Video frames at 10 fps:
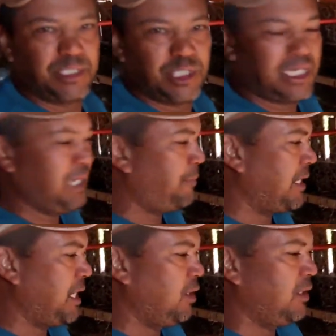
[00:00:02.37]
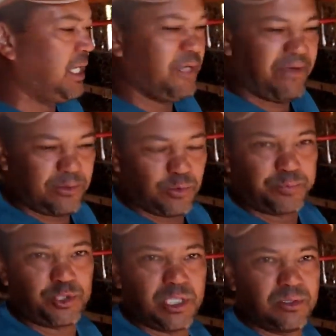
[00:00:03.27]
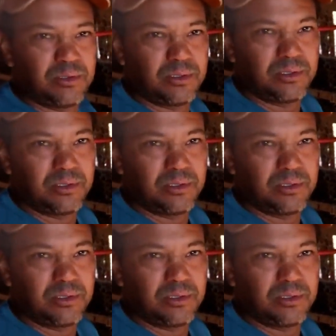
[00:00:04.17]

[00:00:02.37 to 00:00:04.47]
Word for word: Uhum. caipira. Aí, aí vai tudo pro chão.